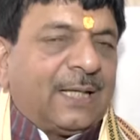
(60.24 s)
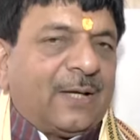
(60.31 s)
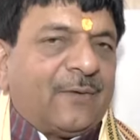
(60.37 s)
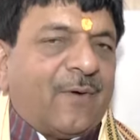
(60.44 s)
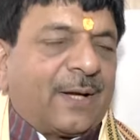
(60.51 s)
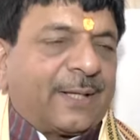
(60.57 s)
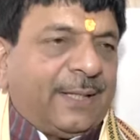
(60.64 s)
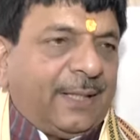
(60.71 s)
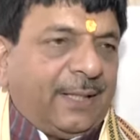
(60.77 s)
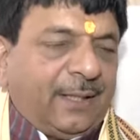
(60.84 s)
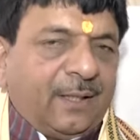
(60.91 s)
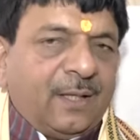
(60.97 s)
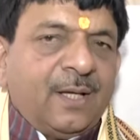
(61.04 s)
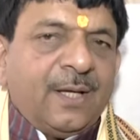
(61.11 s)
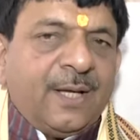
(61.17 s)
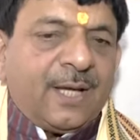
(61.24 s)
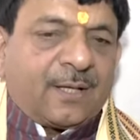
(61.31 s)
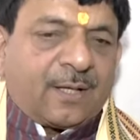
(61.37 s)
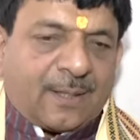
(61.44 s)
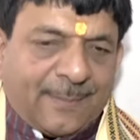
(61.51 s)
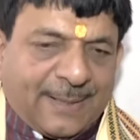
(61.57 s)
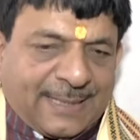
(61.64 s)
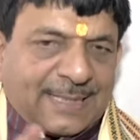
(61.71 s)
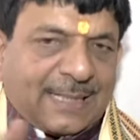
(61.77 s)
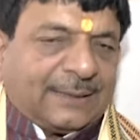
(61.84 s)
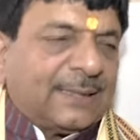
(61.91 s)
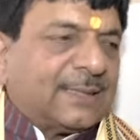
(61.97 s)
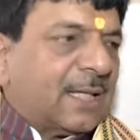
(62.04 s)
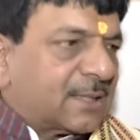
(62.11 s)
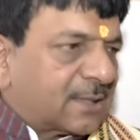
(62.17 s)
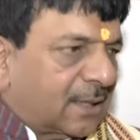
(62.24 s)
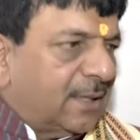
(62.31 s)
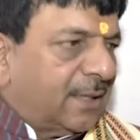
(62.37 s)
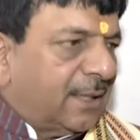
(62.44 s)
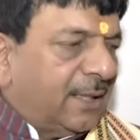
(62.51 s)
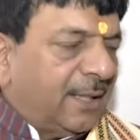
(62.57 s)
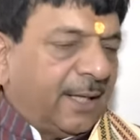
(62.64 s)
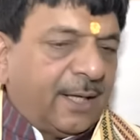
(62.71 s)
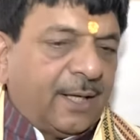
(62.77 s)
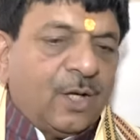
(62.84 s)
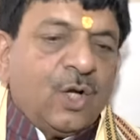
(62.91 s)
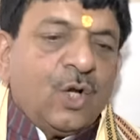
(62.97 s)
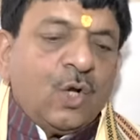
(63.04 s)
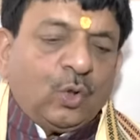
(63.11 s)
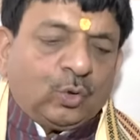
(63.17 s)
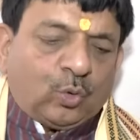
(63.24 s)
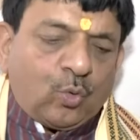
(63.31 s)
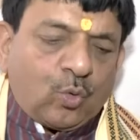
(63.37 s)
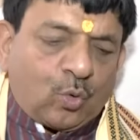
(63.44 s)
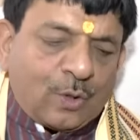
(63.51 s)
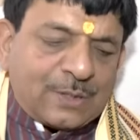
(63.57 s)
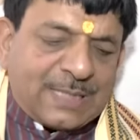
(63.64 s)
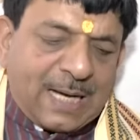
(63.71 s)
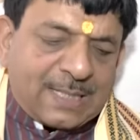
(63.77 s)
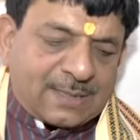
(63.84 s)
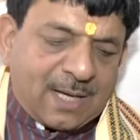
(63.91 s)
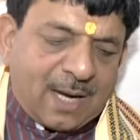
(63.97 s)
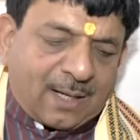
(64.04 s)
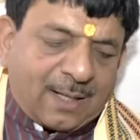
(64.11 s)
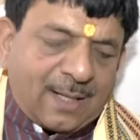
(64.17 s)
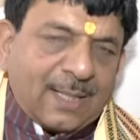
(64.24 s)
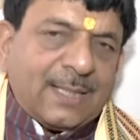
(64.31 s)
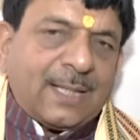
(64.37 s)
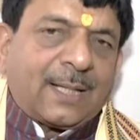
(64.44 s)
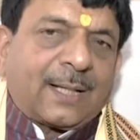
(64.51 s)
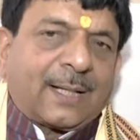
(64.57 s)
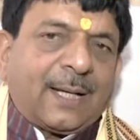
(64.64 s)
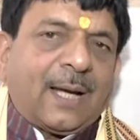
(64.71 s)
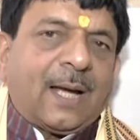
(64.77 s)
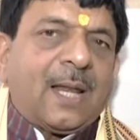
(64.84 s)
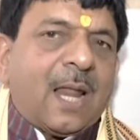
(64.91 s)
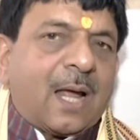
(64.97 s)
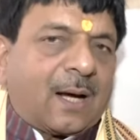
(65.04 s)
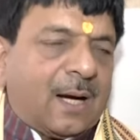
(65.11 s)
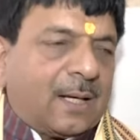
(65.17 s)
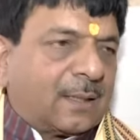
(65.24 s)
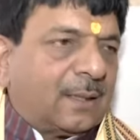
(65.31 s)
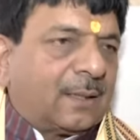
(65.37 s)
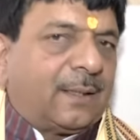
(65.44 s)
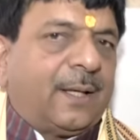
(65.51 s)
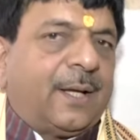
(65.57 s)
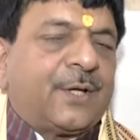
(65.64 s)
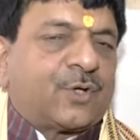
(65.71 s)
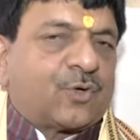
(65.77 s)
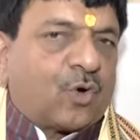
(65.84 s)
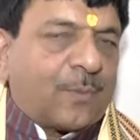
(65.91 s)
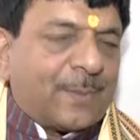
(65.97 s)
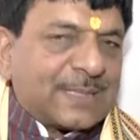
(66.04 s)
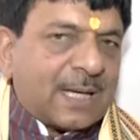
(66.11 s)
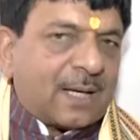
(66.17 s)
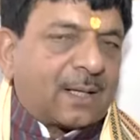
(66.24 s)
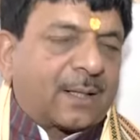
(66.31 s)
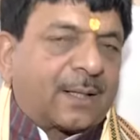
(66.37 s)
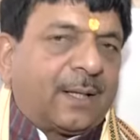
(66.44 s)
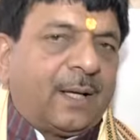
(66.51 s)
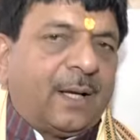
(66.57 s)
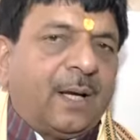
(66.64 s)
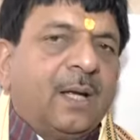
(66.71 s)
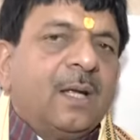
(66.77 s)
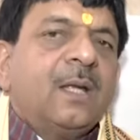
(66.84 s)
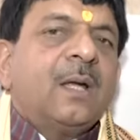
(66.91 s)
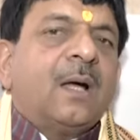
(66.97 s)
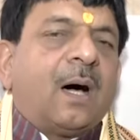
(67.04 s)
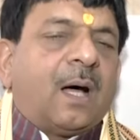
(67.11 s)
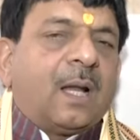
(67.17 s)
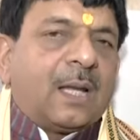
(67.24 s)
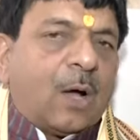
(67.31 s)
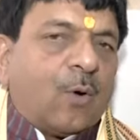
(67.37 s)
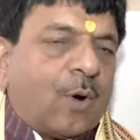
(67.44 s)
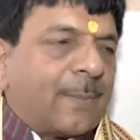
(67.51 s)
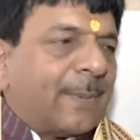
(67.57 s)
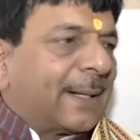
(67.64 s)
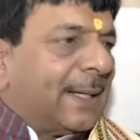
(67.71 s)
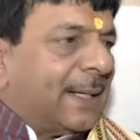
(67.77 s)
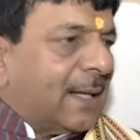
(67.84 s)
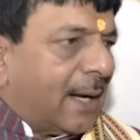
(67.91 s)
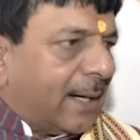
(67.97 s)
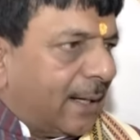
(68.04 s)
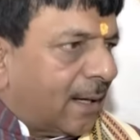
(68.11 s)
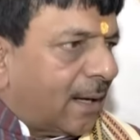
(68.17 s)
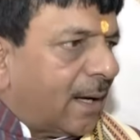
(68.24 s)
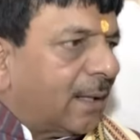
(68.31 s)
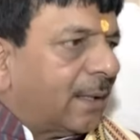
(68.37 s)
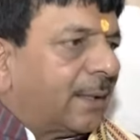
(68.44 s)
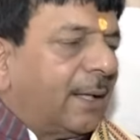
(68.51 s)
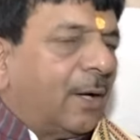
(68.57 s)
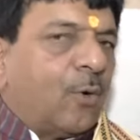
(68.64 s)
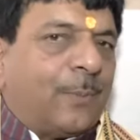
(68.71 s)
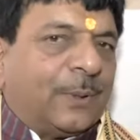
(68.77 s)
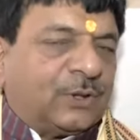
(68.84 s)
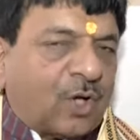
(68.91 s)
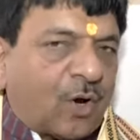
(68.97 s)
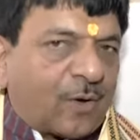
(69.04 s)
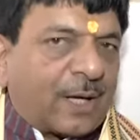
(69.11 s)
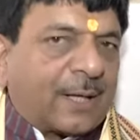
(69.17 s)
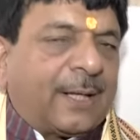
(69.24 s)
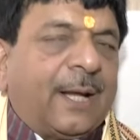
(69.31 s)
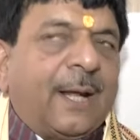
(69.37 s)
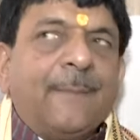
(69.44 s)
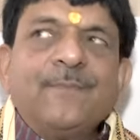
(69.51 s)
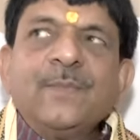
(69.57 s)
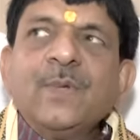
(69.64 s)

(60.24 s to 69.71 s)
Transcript: हैं वहाँ की एक कमेटी जाती है जांच करने के लिए तो उनको जांच ना करने दे करके हल्ला काट करके शोर मचा करके अल्लाह अकबर के नारे लगा करके उपद्रव करके